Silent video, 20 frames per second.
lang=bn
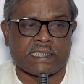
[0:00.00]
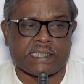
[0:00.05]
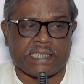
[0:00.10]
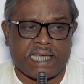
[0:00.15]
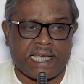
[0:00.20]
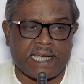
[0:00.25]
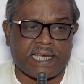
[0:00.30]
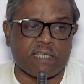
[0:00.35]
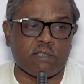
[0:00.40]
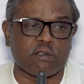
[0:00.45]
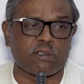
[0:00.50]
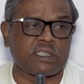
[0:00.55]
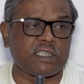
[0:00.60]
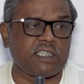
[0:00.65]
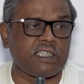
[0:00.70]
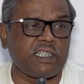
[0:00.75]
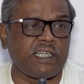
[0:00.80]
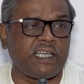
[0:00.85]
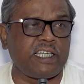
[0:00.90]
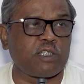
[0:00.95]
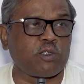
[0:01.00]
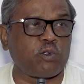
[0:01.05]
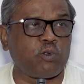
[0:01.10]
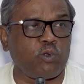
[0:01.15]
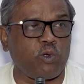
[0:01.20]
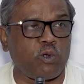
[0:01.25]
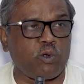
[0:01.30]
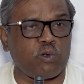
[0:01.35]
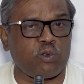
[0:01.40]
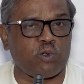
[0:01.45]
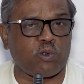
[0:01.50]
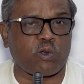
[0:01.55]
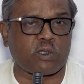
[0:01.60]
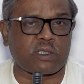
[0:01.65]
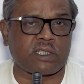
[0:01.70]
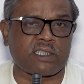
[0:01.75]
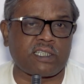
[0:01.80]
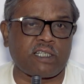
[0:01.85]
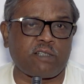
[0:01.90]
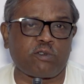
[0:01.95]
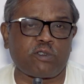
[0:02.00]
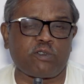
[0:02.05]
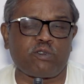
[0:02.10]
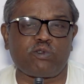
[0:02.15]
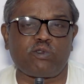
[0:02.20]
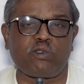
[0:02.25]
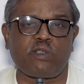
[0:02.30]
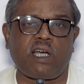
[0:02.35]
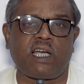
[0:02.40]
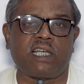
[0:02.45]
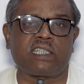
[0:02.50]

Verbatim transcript: দেখা গেল কি এই কুলগুরু কথাটাও কিন্তু